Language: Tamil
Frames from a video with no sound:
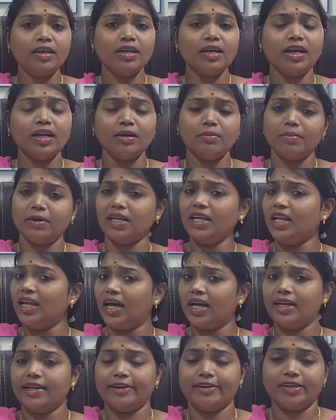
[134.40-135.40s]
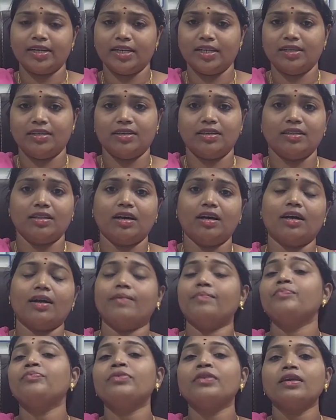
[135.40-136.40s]
கலெக்ட் பண்ணி லாட் கட்டிகிட்டு இருந்தாங்க
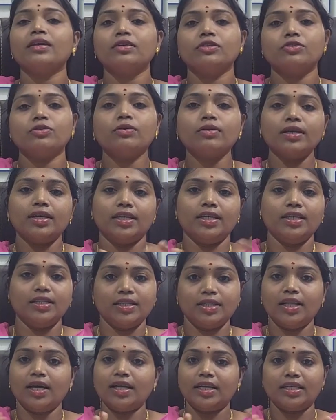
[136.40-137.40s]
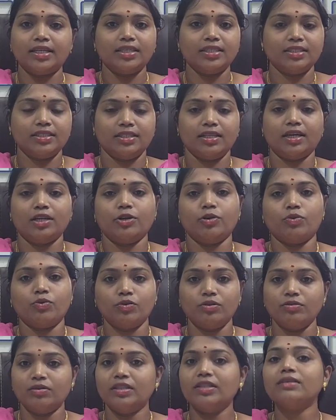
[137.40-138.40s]
ஸோ இதுதான் ரெண்டு சினாரியோ
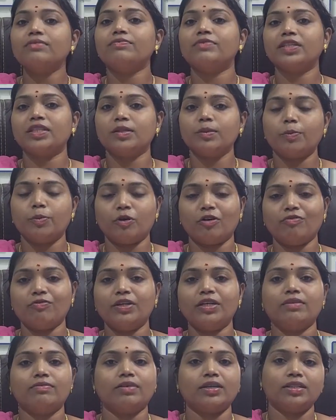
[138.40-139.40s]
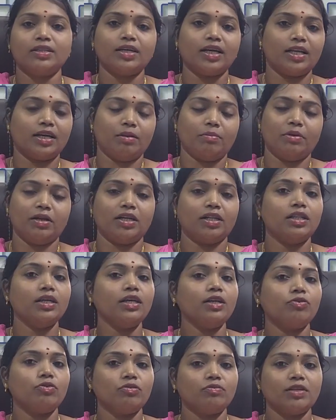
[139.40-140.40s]
ஒன்று வந்து வித் ப்ராஃபிட் வந்து கலெக்ட் பண்ணுறது
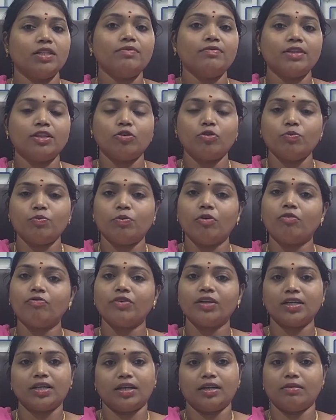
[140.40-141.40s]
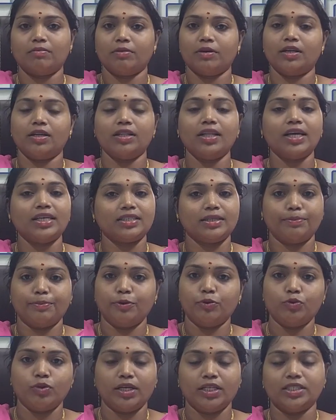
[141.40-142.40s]
இன்னொன்று வந்து வித்தவுட் ப்ராஃபிட் கலெக்ட் பண்ணுறது ஆஸ் எ
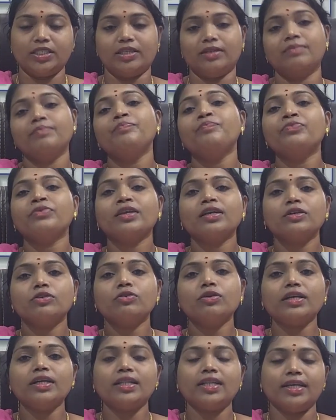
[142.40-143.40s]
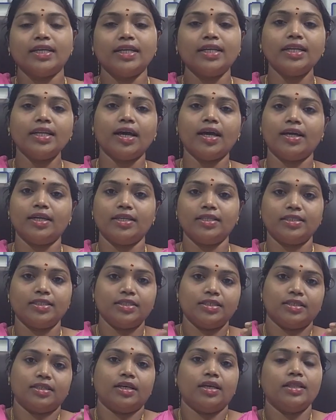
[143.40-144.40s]
பியூர் ஏஜென்ட் ஸோ இதில் என்ன
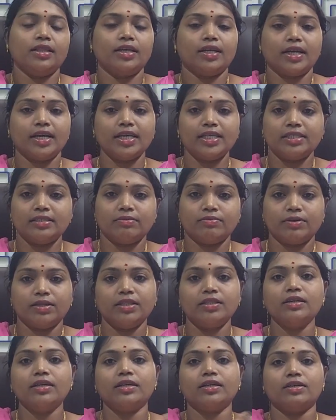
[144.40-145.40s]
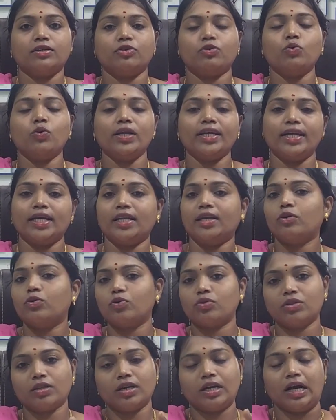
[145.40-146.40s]
ஆயிடுச்சு இந்த கேஸ் வந்து ரூலிங் என்ன
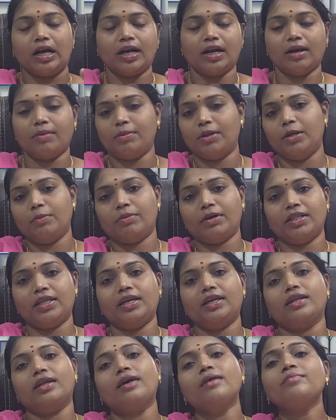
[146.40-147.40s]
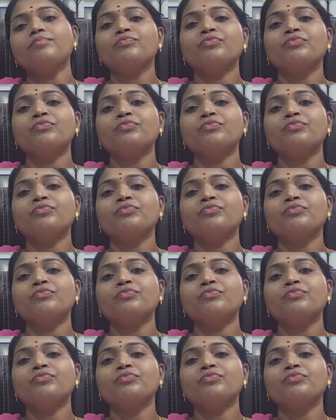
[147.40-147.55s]
கொடுத்துருக்காங்க அப்படின்னு பார்த்தீங்கன்னா